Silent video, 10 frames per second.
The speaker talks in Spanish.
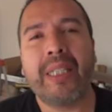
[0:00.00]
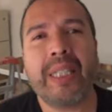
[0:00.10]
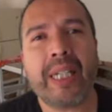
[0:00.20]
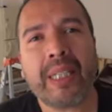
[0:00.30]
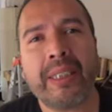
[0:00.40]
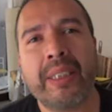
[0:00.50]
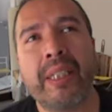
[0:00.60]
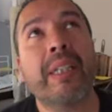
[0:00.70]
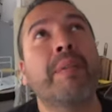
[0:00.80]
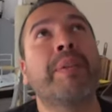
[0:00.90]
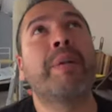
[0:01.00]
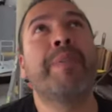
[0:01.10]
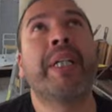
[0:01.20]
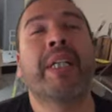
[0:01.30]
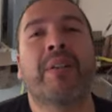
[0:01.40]
día de ayer
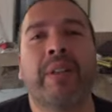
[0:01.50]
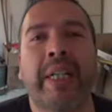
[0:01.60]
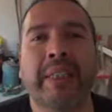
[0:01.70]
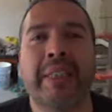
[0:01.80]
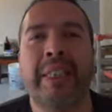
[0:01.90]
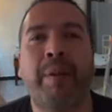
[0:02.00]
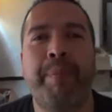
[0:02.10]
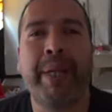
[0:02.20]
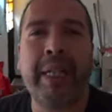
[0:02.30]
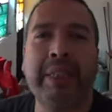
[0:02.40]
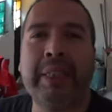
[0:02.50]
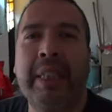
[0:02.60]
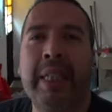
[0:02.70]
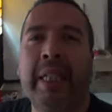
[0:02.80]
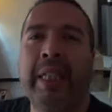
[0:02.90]
terminé de colgar estas lámparas
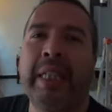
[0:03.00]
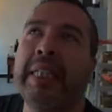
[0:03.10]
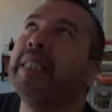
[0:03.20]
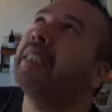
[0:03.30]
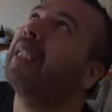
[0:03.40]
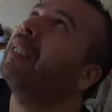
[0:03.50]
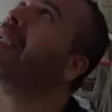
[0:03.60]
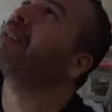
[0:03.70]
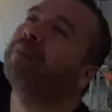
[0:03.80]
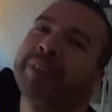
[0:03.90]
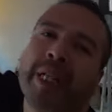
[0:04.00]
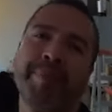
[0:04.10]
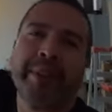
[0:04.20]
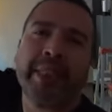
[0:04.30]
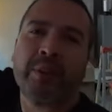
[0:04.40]
que hice, que
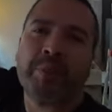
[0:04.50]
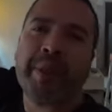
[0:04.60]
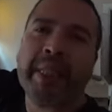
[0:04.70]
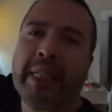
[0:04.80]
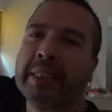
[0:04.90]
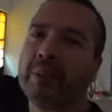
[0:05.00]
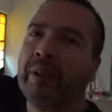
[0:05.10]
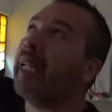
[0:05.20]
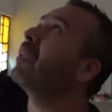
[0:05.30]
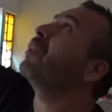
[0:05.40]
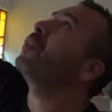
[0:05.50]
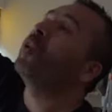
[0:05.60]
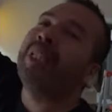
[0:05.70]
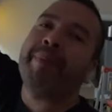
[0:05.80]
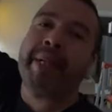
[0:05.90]
realmente son maderas colgando
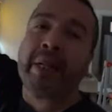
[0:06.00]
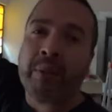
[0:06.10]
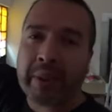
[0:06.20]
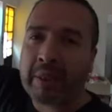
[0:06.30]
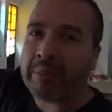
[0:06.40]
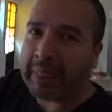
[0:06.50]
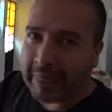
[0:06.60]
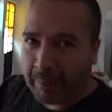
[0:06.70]
donde van a colgar unas